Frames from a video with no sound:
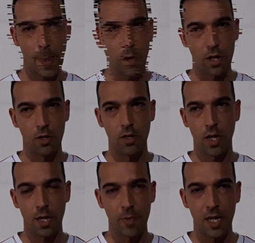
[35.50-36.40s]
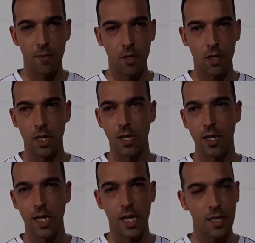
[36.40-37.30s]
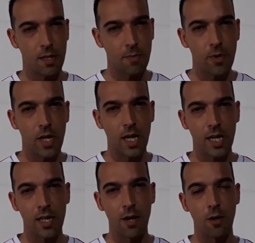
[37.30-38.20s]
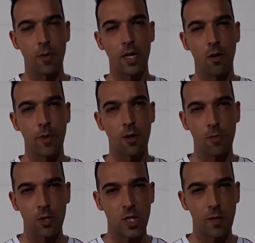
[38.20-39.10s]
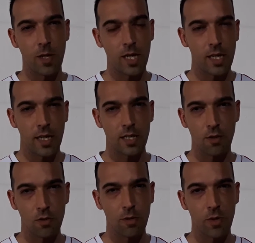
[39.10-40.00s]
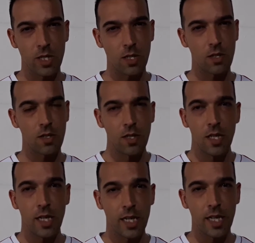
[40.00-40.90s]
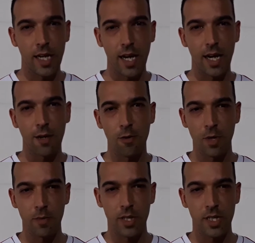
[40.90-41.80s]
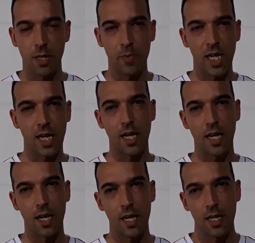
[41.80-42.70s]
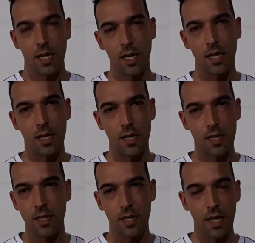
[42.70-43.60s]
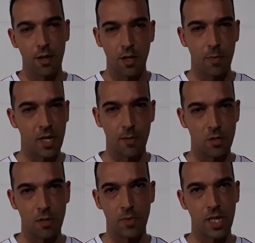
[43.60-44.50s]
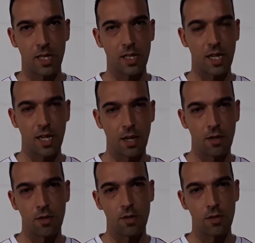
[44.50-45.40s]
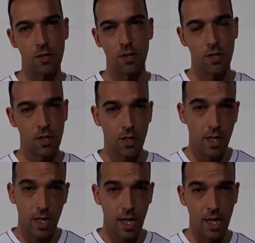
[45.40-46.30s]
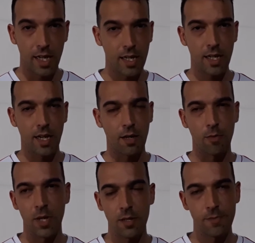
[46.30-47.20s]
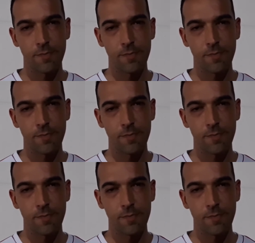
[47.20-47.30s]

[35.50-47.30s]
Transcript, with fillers: Bueno, ahora aspiramos, lo que te decía antes, pues a quedar lo, mejor posible en el segundo puesto y de cara a la Copa pues aspirar a ganarla, a, lo que aspiramos siempre, a intentar ganarlo la liga y la copa.